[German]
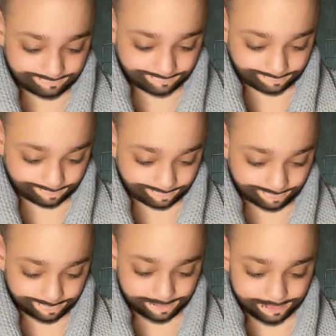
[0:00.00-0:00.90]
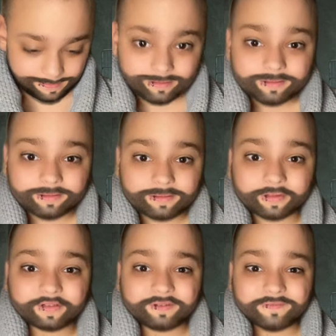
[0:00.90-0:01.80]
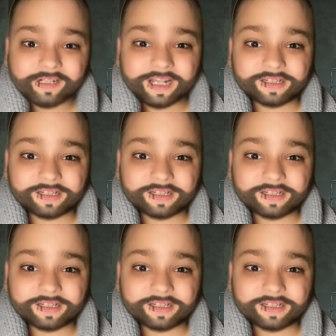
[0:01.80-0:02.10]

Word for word: Hm. Irgendwie will der